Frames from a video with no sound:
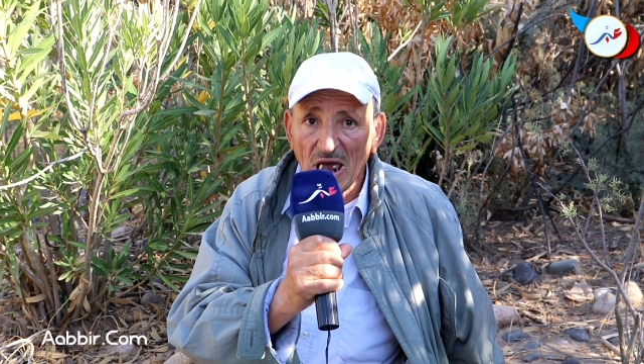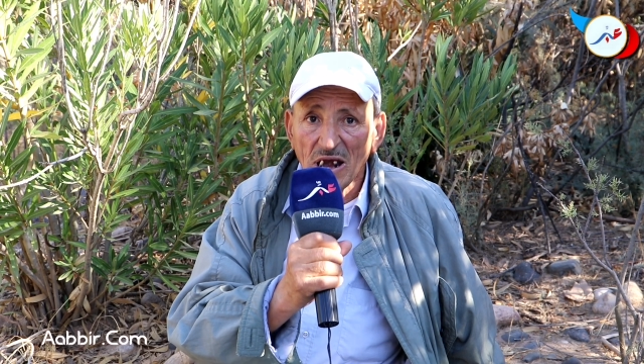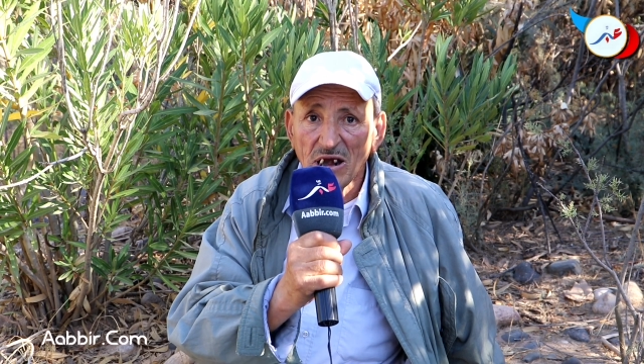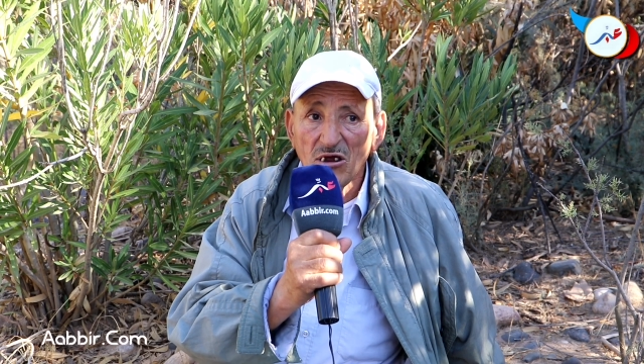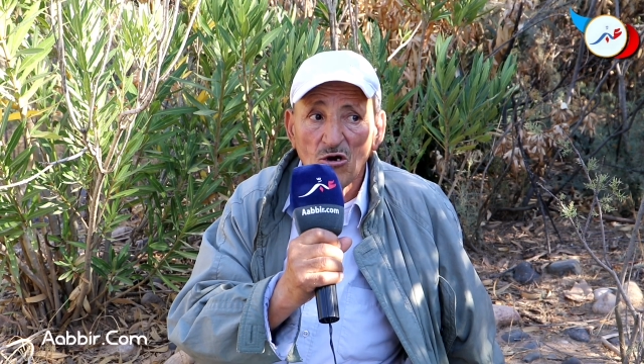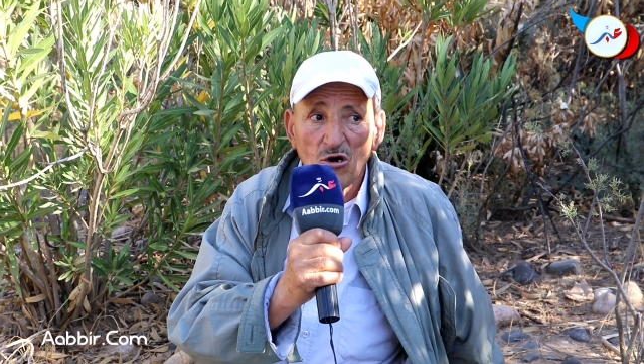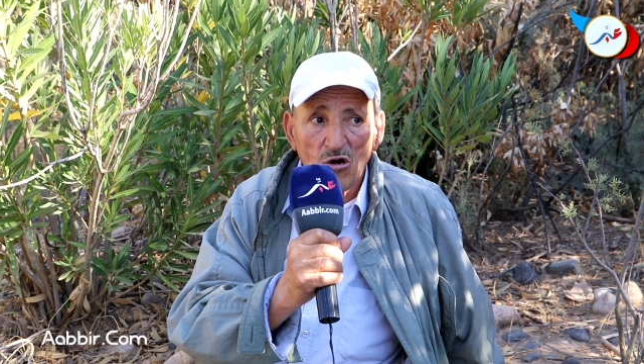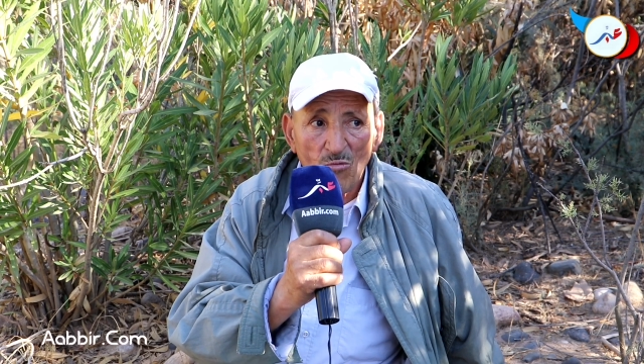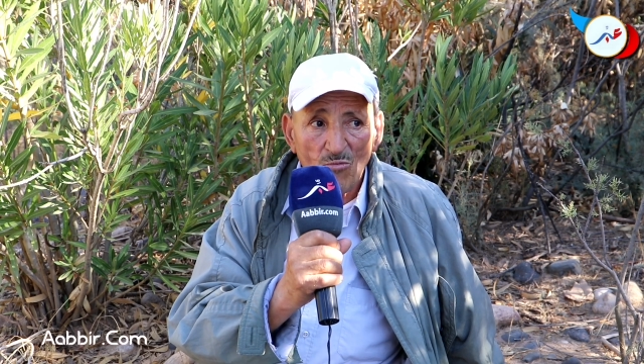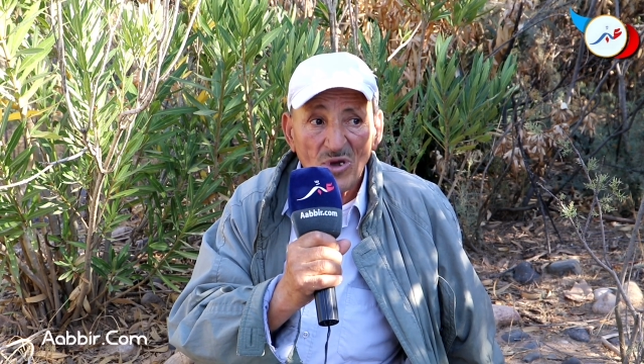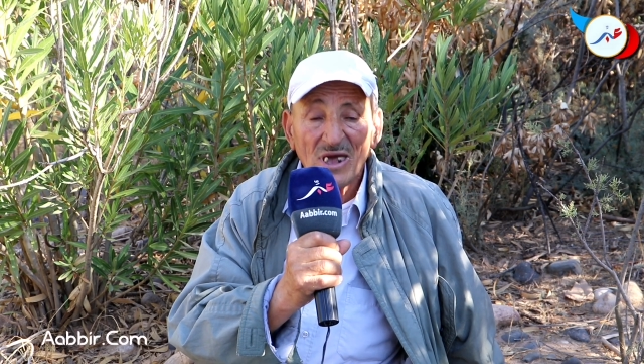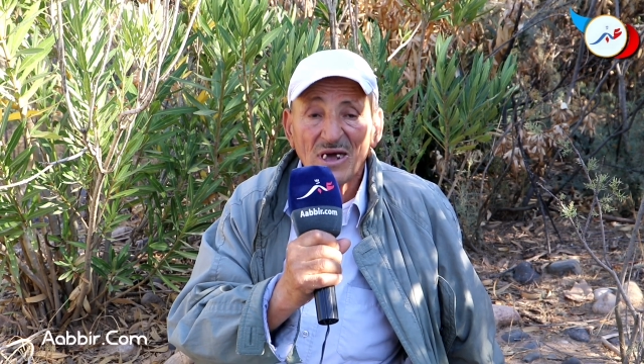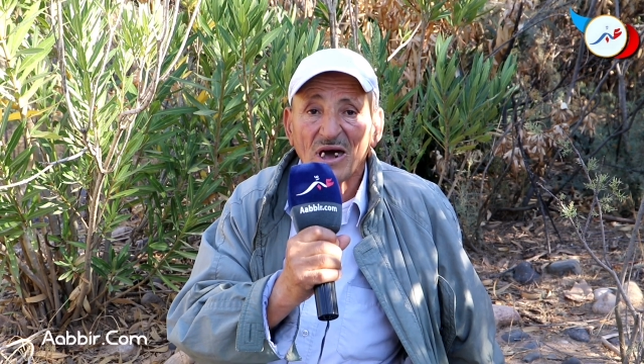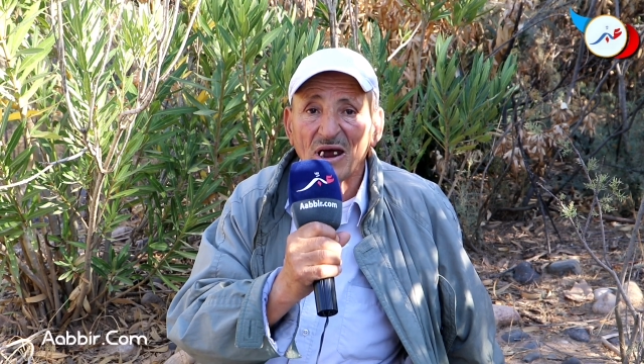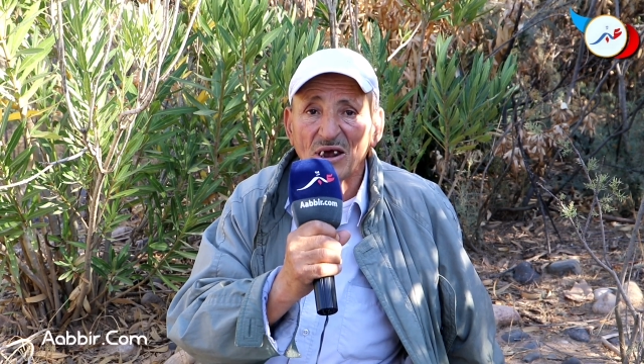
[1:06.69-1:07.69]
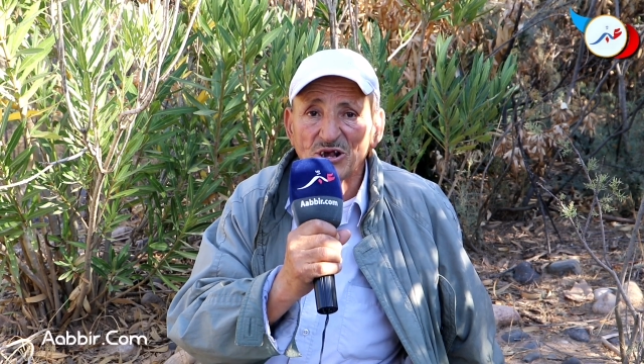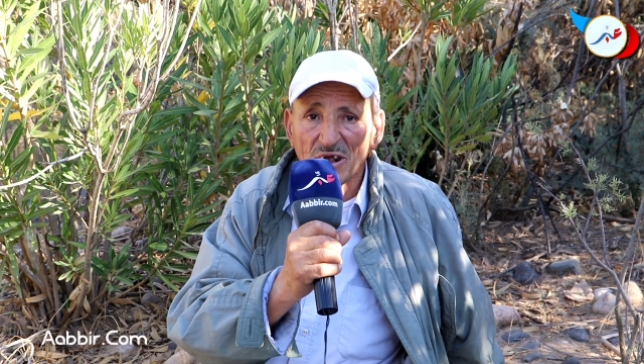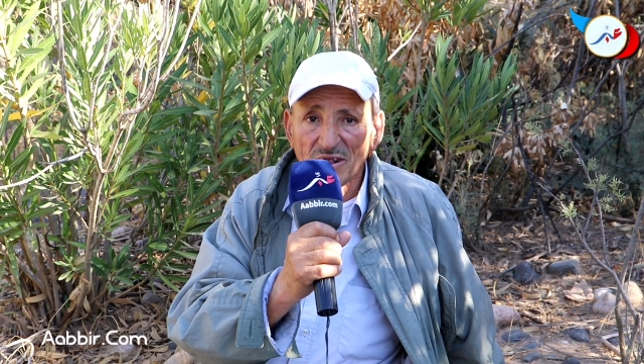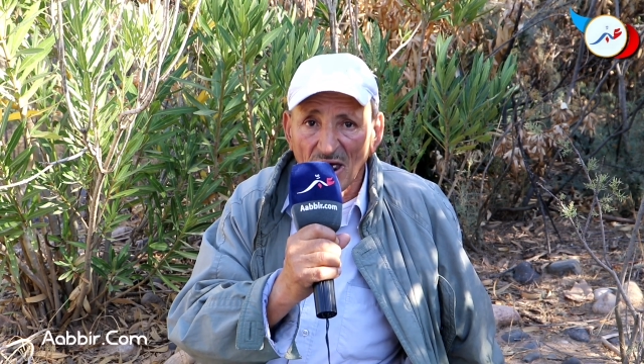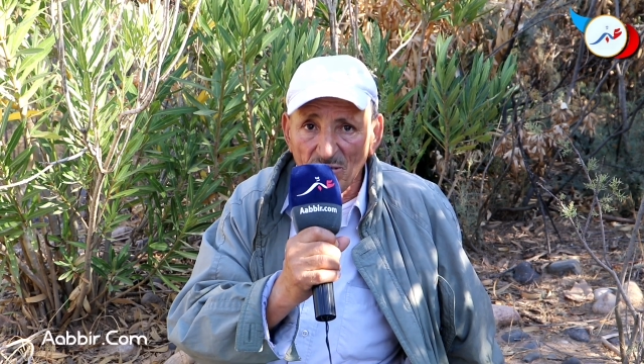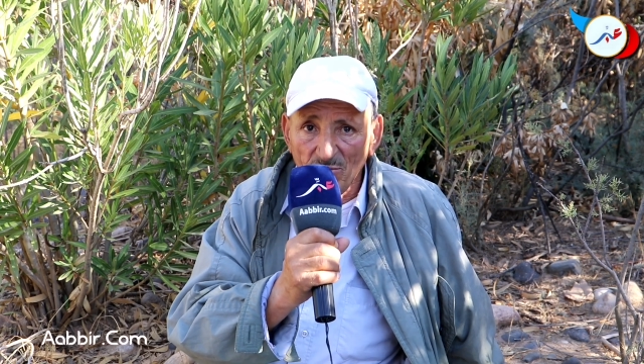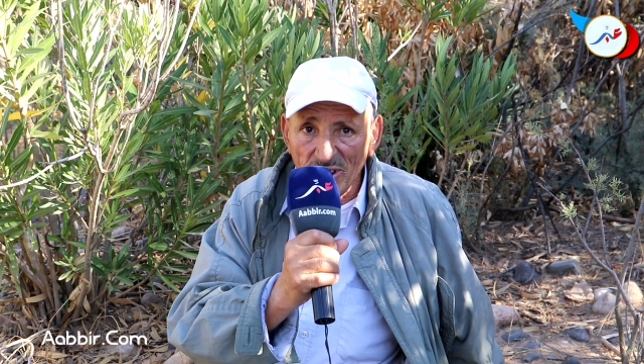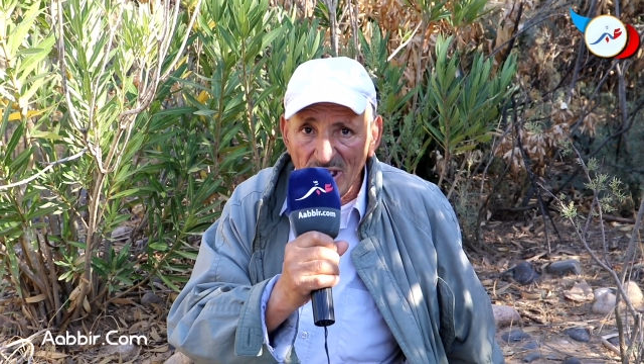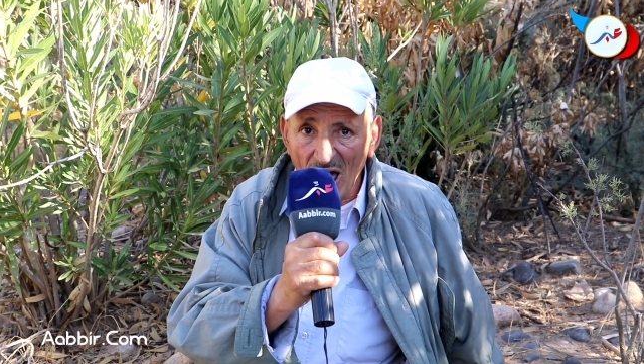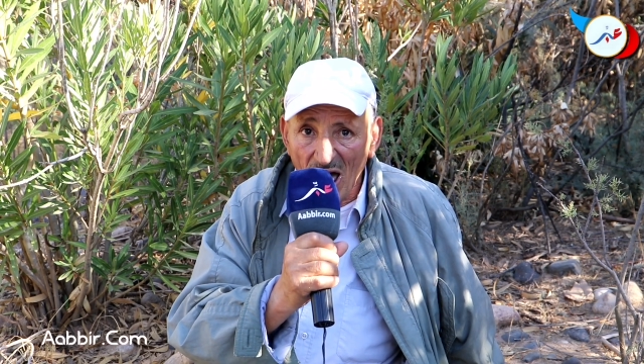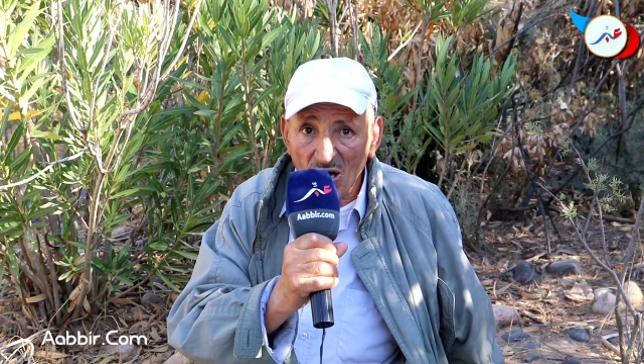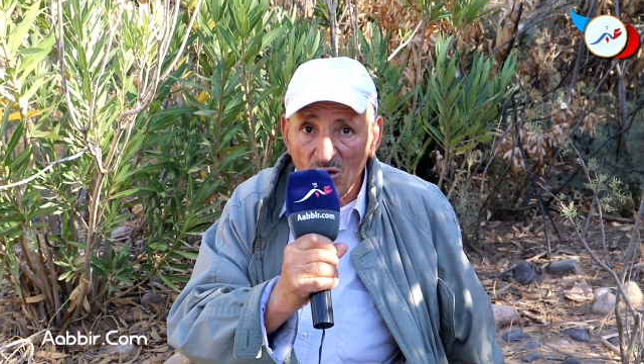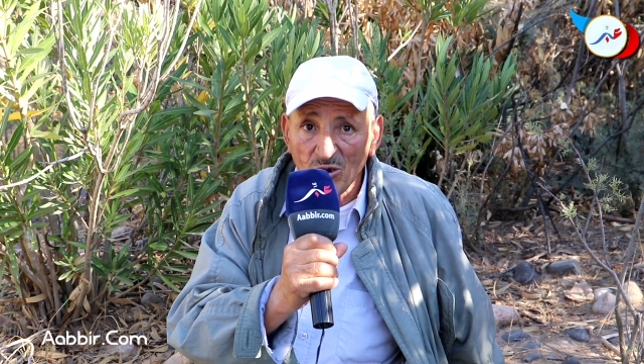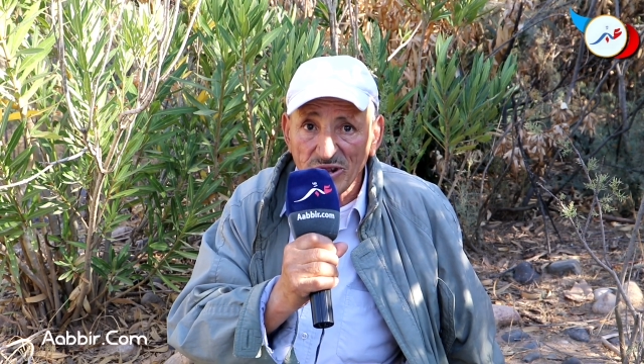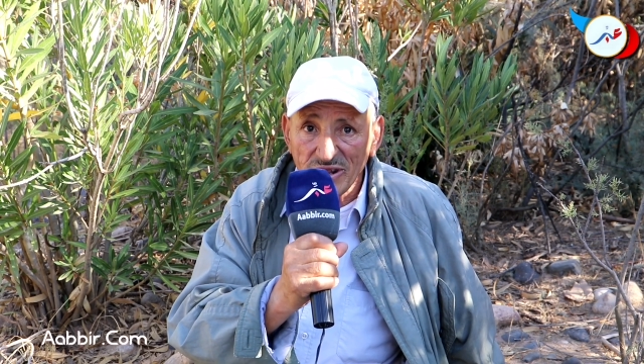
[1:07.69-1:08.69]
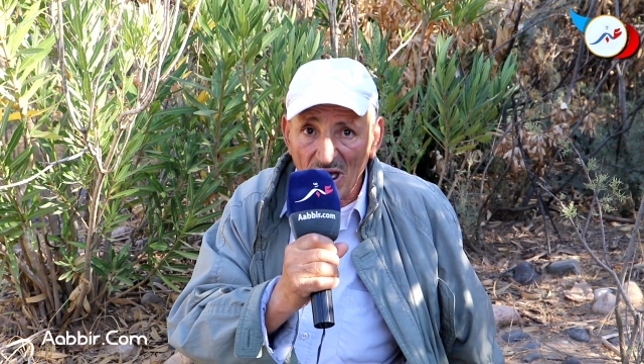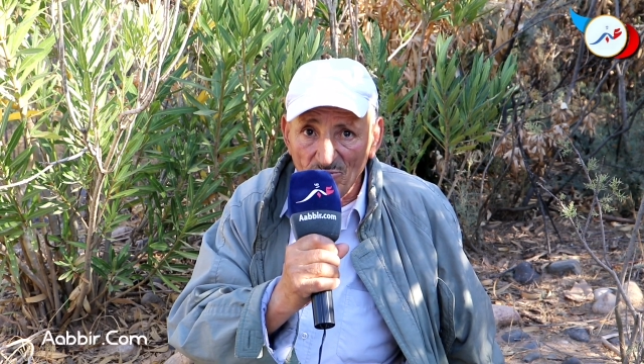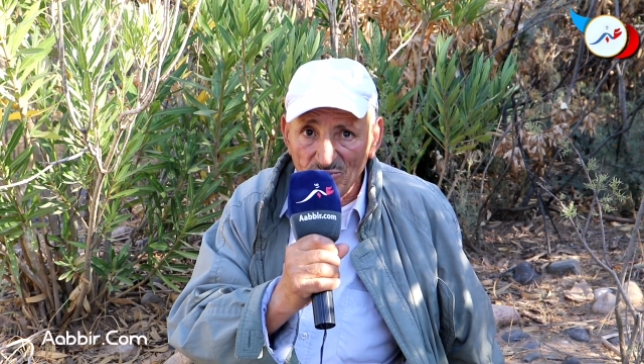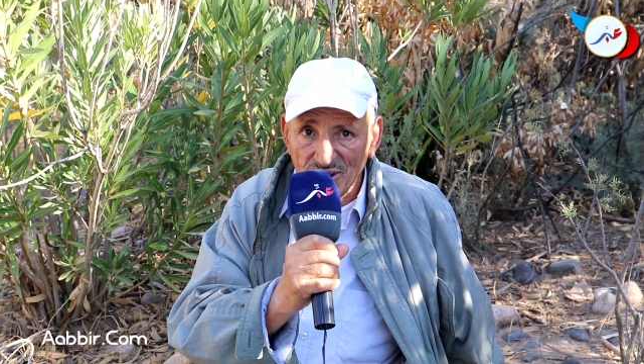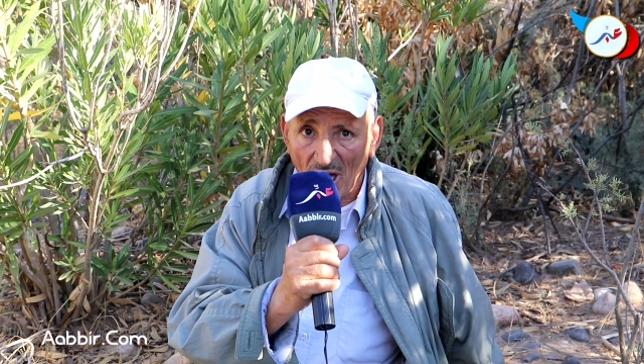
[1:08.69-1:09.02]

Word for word: قال لهم راه جدرميه قدام